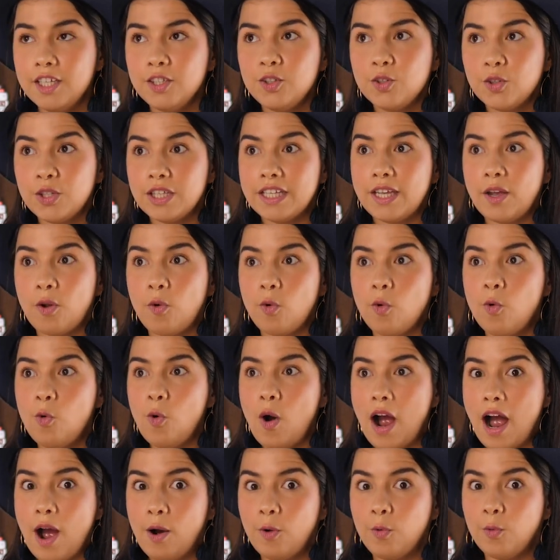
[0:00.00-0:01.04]
Yo dije,
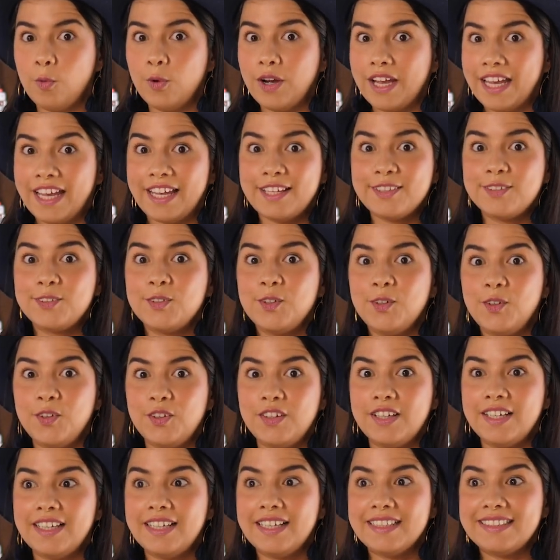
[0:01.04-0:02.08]
wow, eso
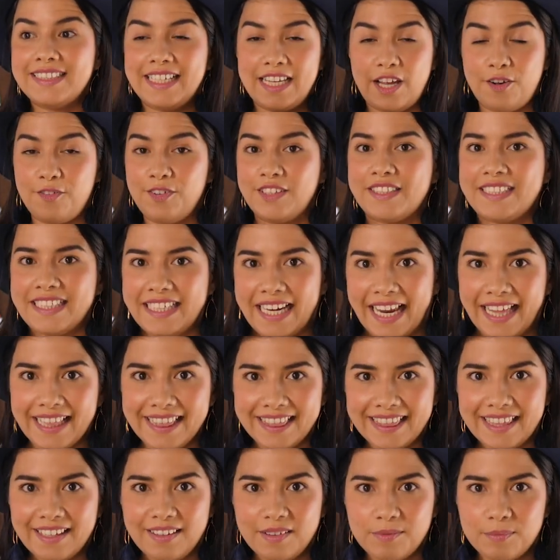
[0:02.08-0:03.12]
sería
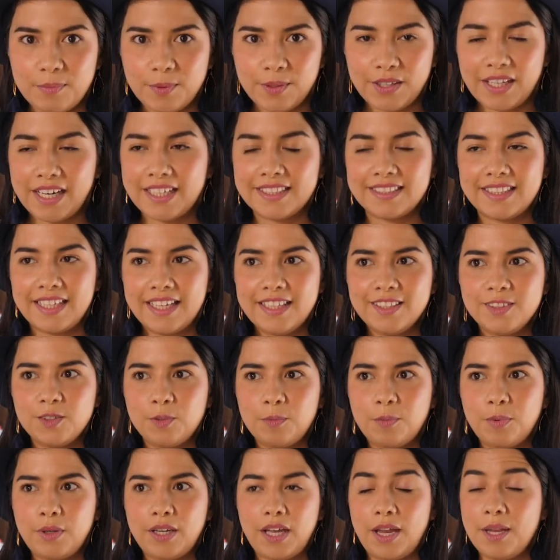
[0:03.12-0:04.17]
fascinante poder hacer eso,
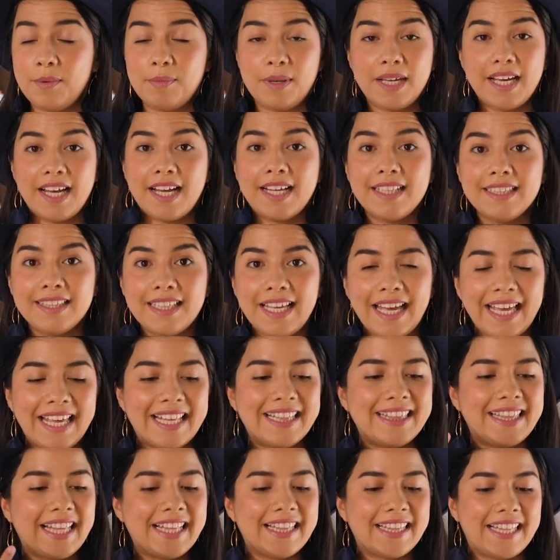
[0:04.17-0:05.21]
porque a mí me encanta
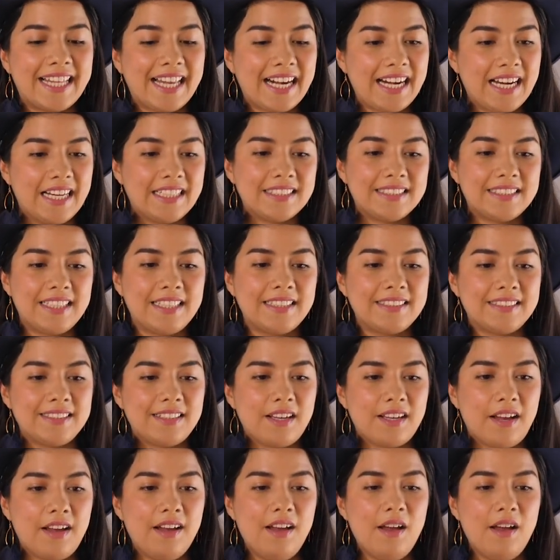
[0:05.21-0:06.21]
entender la ciencia